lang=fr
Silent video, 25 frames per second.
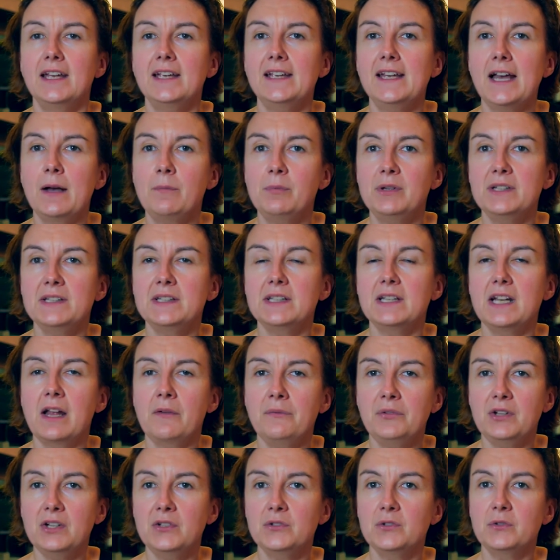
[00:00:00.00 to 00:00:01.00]
et appliquer
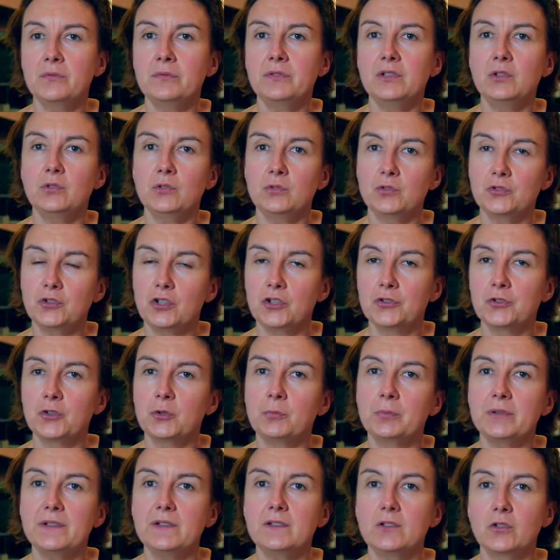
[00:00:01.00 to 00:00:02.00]
la philosophie de notre
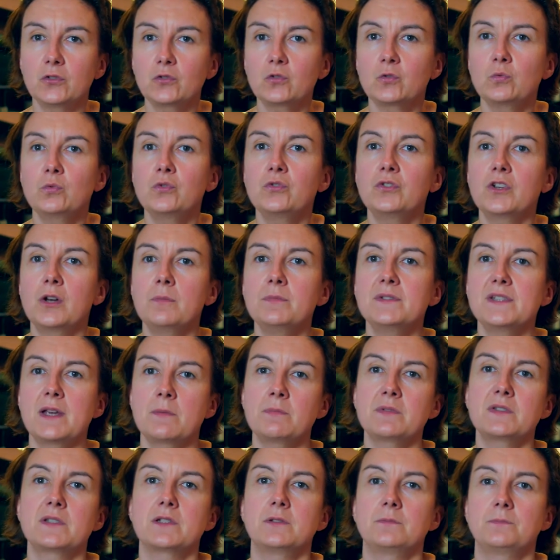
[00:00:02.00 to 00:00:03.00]
entreprise lorsque nous sommes
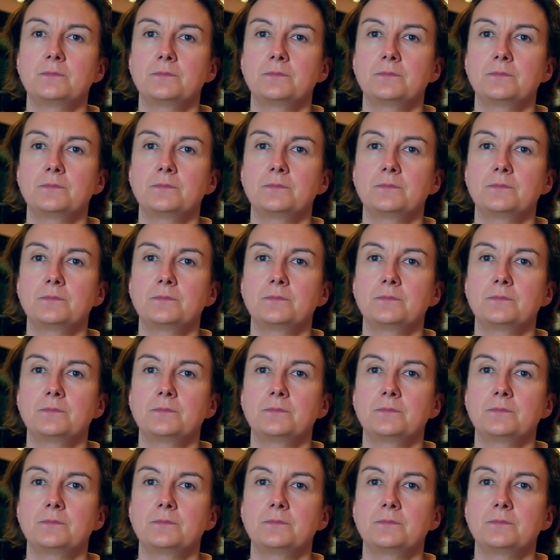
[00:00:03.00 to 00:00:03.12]
absents.